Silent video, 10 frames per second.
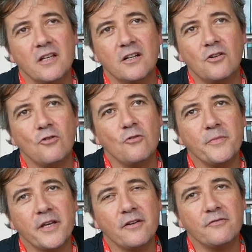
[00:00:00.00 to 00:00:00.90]

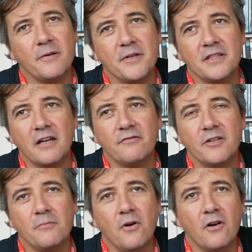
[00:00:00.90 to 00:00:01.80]
come ovviamente
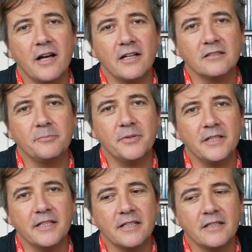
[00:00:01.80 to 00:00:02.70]
Humphrey Bogart
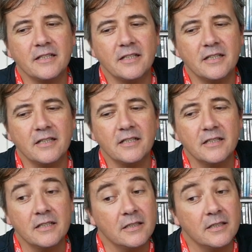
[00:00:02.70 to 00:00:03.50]
per eh,